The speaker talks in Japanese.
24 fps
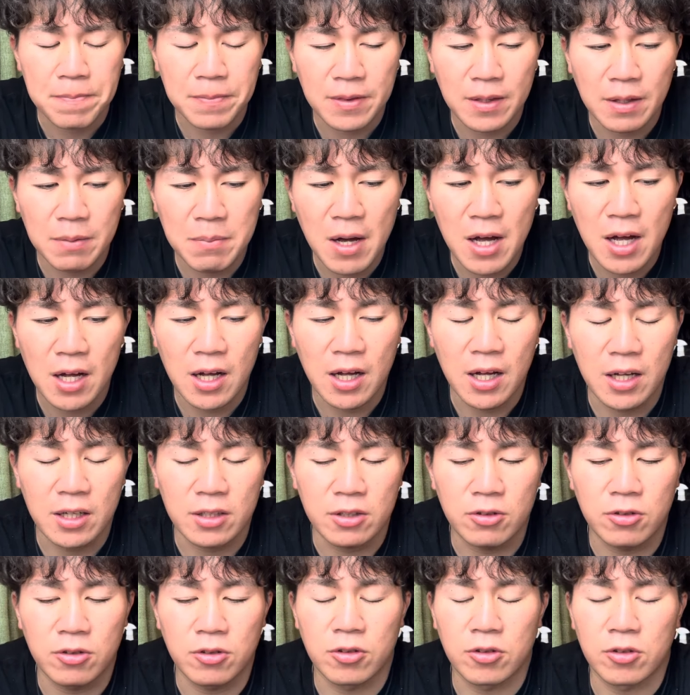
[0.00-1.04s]
まあ、あ
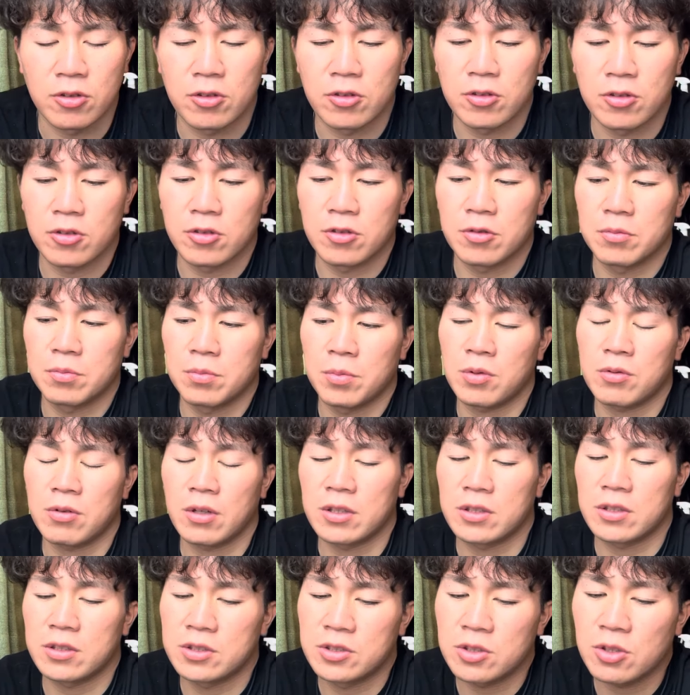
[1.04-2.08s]
の、僕
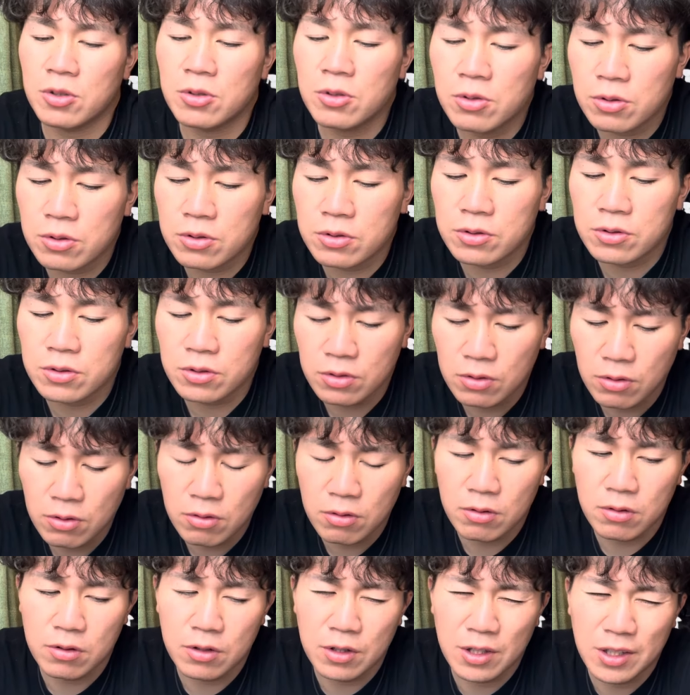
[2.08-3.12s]
は城北
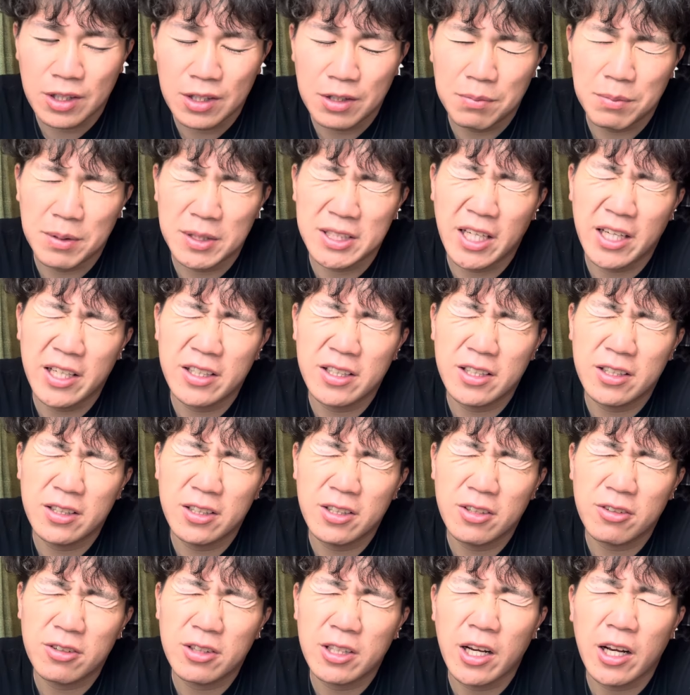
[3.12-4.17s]
と、まあ、最近
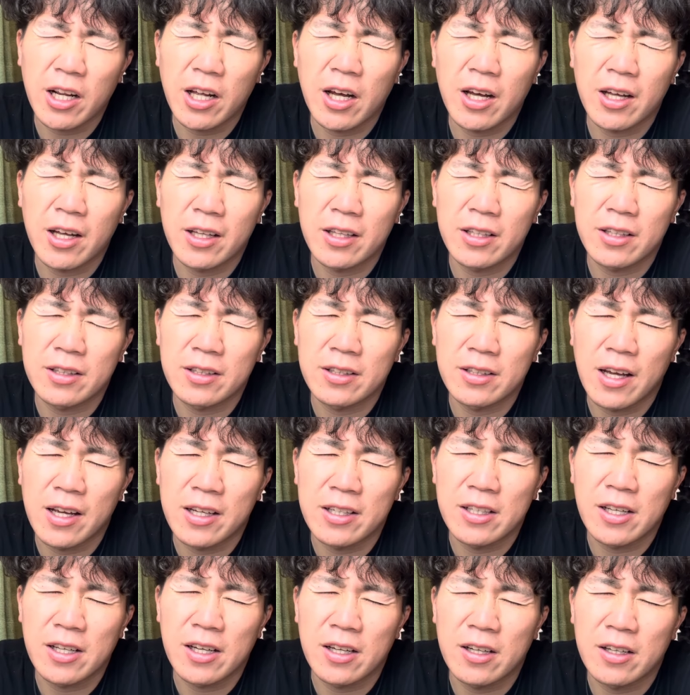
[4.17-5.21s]
で言ったら、なん
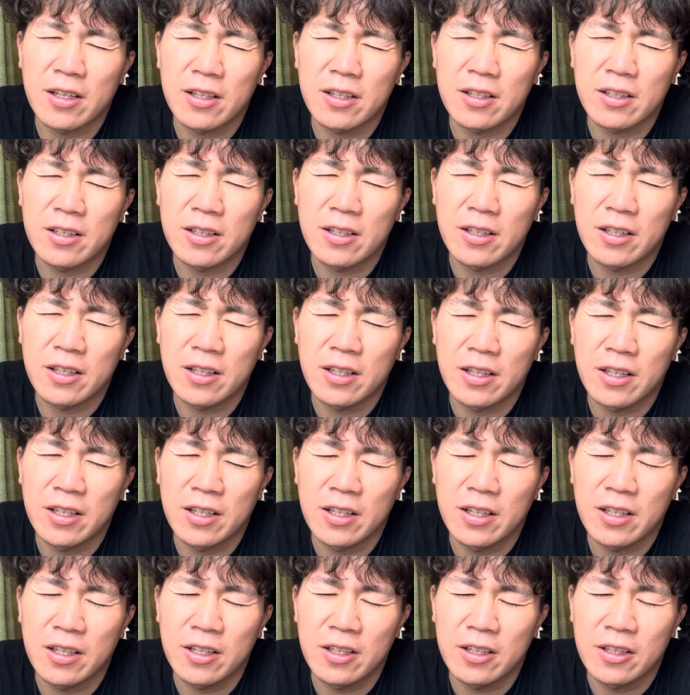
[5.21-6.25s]
や、
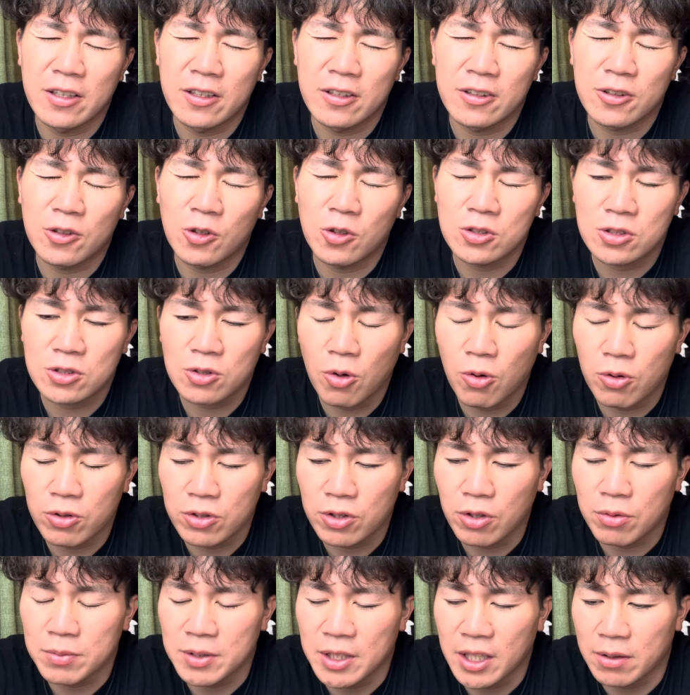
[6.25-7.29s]
え鳥栖工
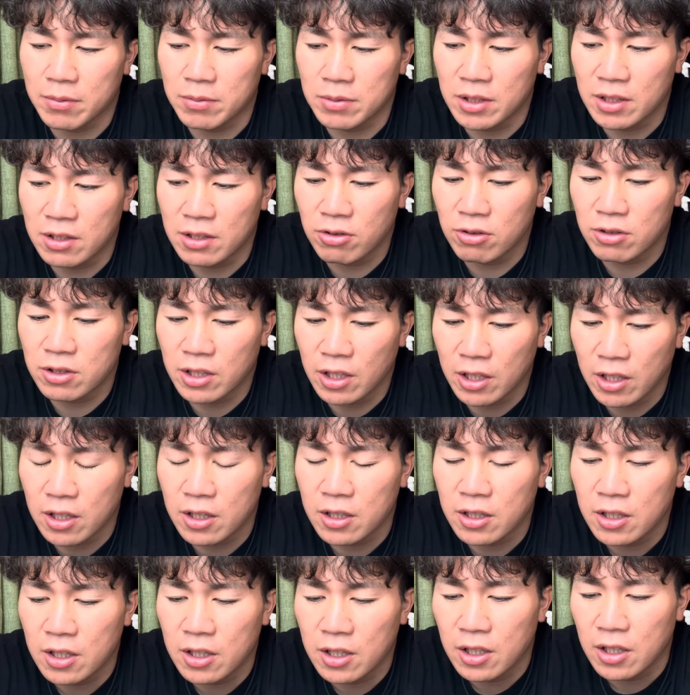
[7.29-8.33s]
業みたいなのも出とったな。
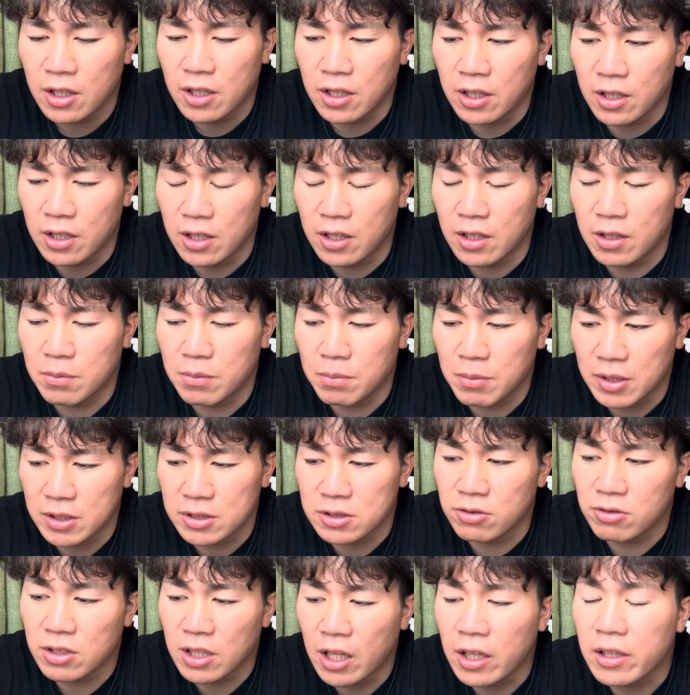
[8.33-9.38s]
えまあ、
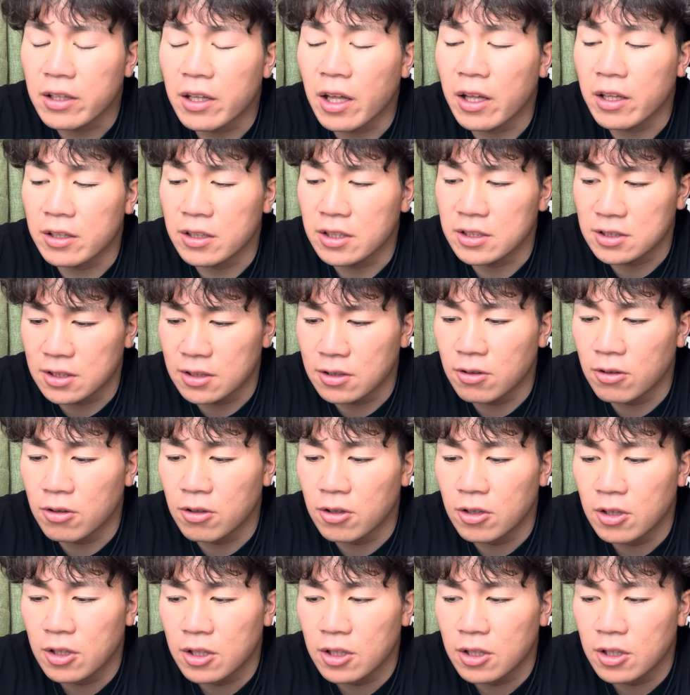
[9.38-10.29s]
そんなんなんですけど、